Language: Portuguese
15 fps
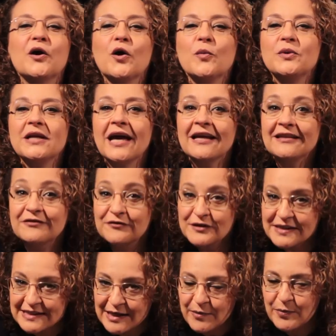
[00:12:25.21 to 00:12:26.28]
Obrigada a
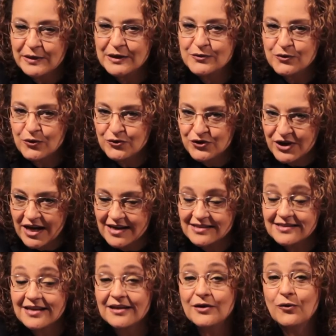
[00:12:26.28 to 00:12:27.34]
você pela sua
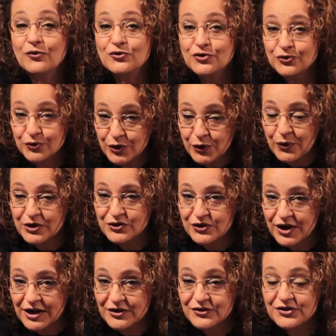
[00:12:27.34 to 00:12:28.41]
audiência e continue com a
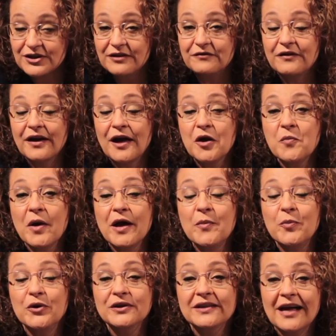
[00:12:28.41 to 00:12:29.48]
gente que vem aí uma
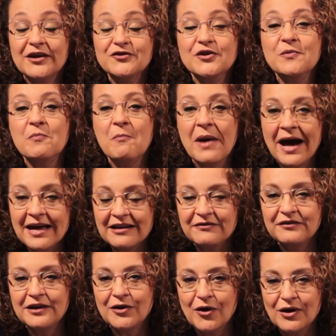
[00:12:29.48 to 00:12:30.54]
reportagem
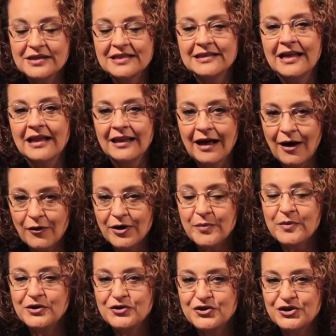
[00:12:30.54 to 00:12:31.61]
maravilhosa da Laura
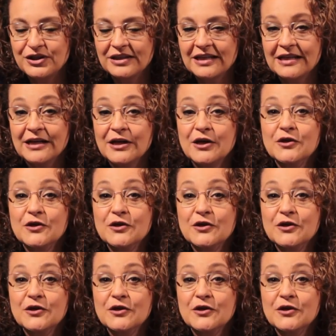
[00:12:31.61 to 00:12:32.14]
Medina